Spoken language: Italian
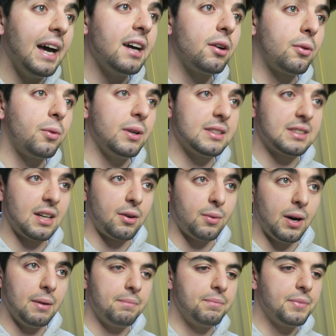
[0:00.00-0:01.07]
è questa
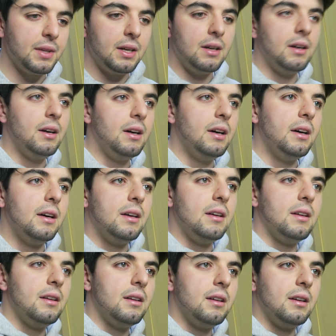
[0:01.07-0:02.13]
qua,
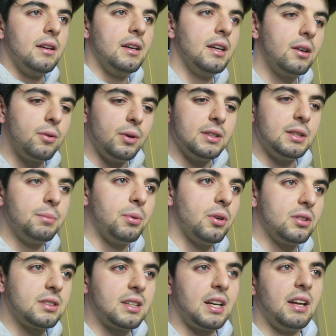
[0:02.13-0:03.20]
in cui si
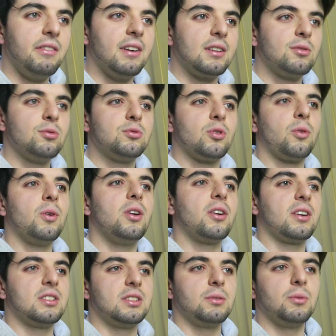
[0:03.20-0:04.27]
può scrivere tutto quello
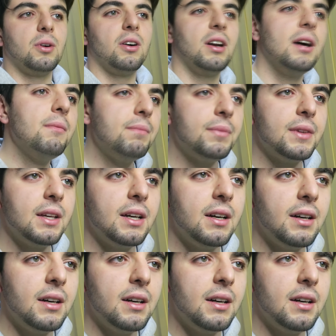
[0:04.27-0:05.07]
che si vuole.